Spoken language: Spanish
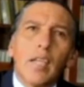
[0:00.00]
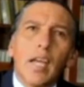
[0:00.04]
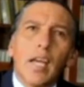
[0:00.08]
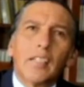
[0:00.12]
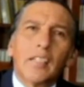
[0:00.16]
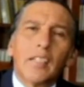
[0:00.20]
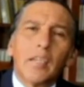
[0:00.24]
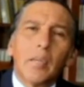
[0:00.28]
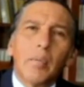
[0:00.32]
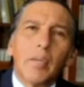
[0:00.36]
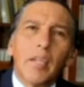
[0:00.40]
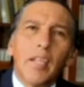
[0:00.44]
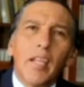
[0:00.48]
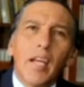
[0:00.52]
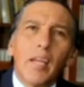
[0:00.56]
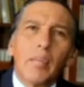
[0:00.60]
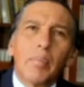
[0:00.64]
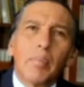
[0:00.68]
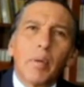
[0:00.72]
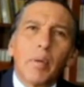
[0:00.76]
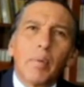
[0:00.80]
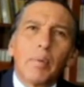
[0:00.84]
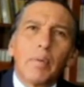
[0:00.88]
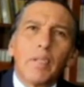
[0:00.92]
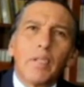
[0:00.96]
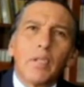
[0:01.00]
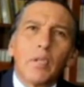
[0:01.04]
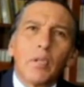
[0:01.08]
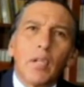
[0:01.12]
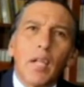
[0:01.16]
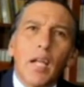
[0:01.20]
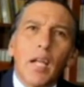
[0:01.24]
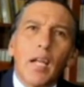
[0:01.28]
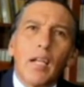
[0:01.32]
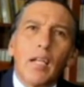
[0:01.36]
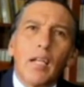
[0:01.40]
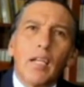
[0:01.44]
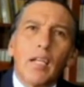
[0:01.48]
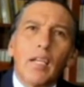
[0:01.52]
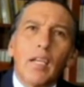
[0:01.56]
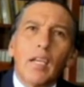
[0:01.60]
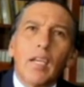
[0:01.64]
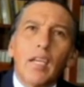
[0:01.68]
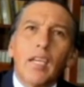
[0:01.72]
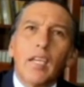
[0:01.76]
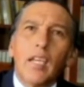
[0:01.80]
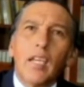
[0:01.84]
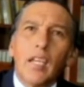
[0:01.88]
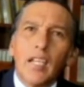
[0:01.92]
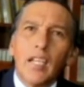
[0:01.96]
de actividad profesional
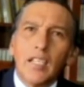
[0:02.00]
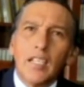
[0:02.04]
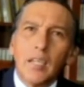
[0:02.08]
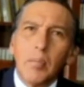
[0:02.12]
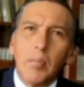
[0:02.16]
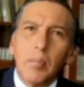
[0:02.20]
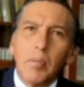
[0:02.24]
y